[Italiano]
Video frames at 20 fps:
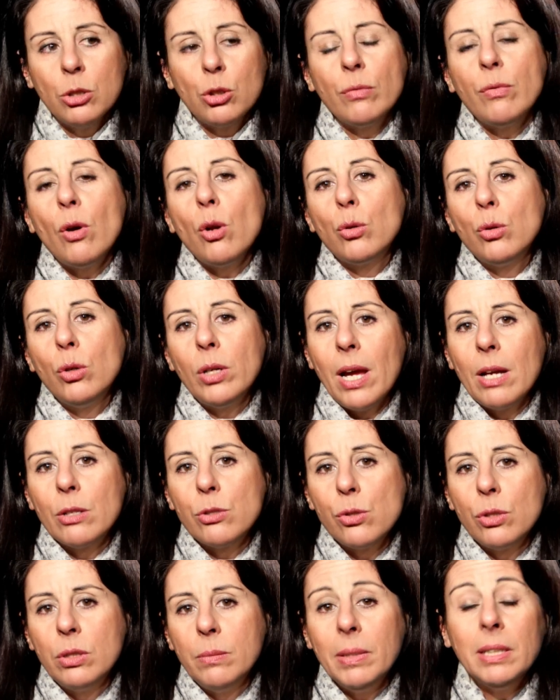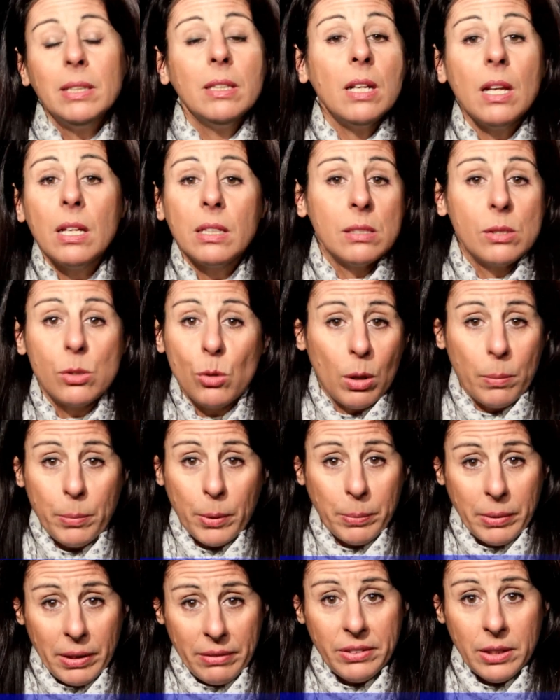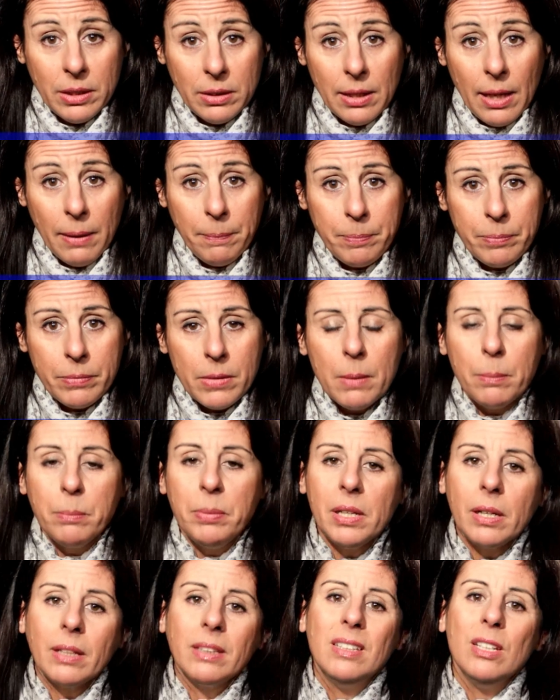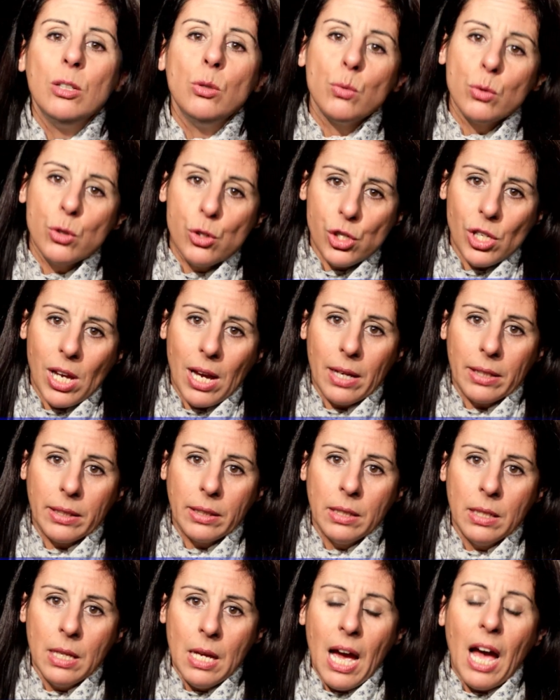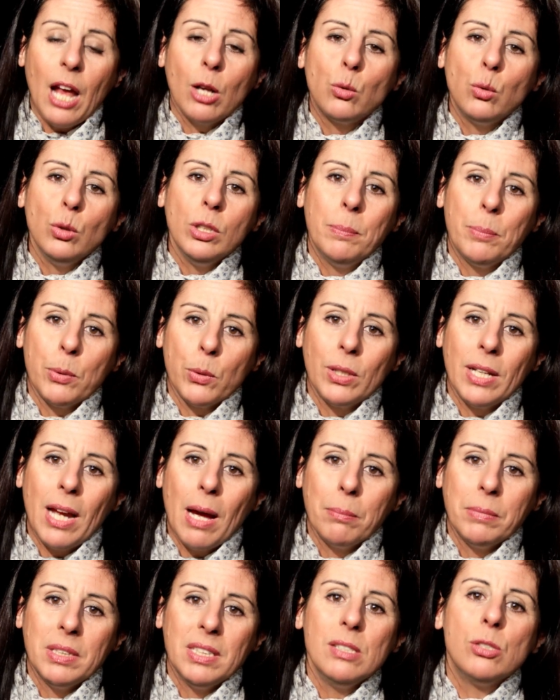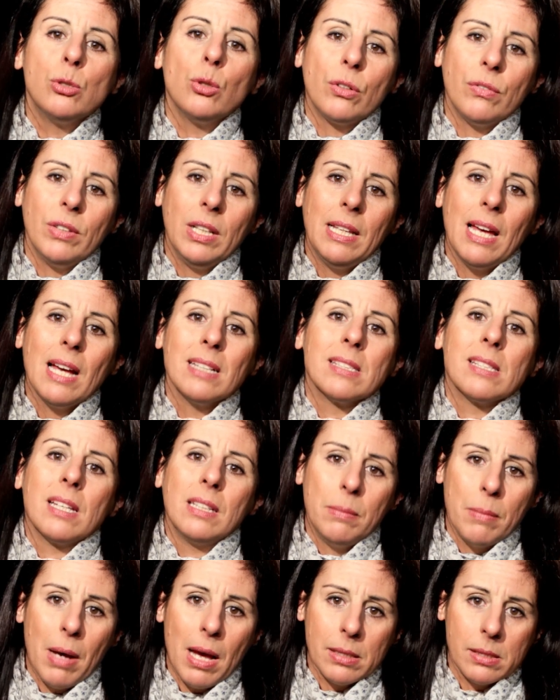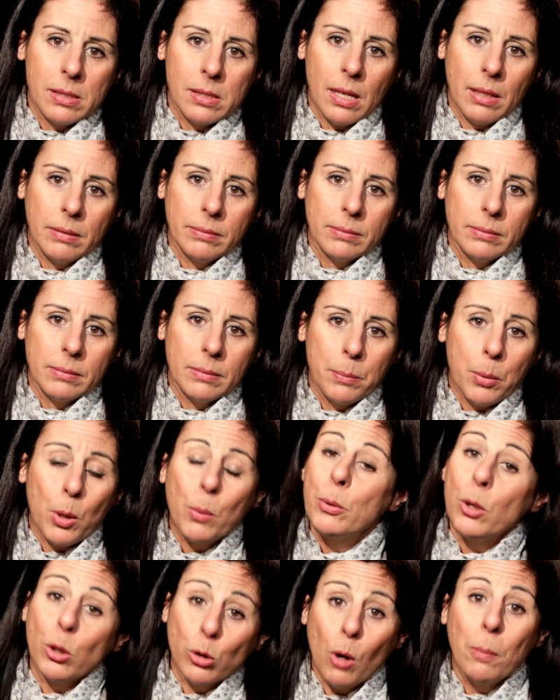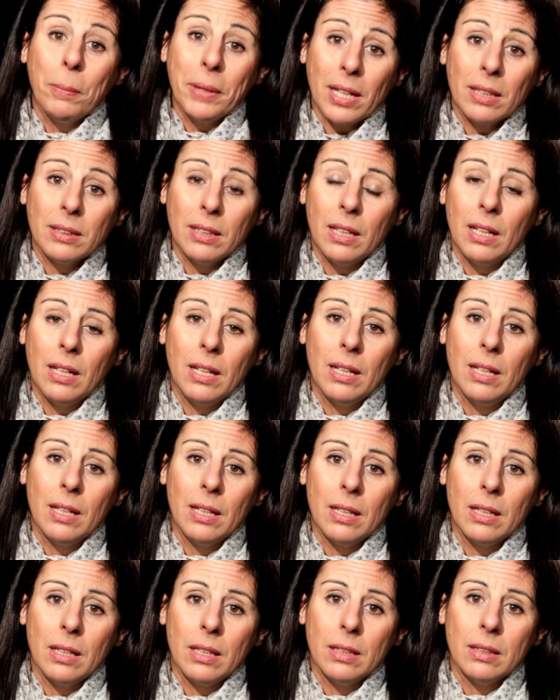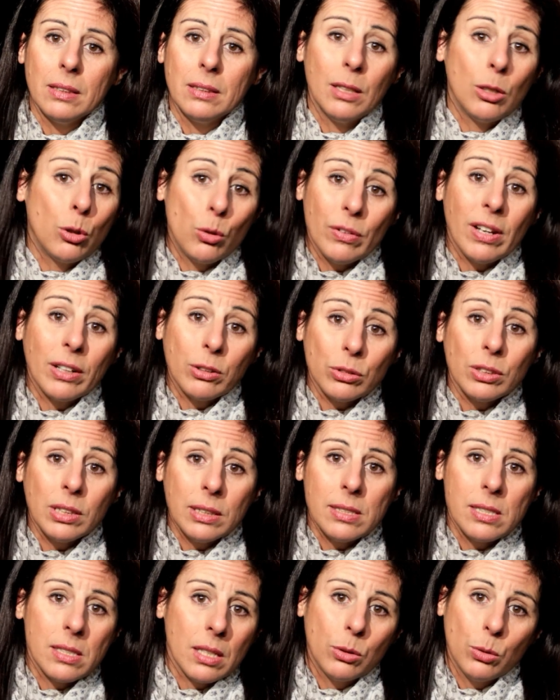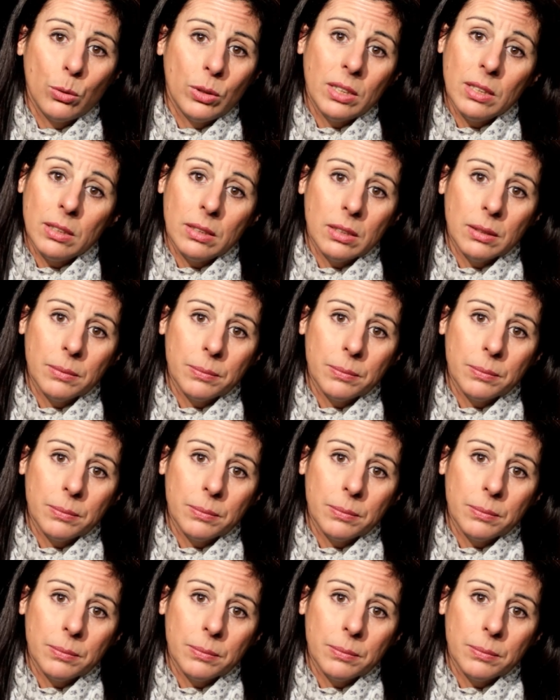trovò il coraggio di mettere a rischio la propria vita per denunciare alcuni programmi di sorveglianza di massa proprio ad opera del, del governo degli Stati Uniti.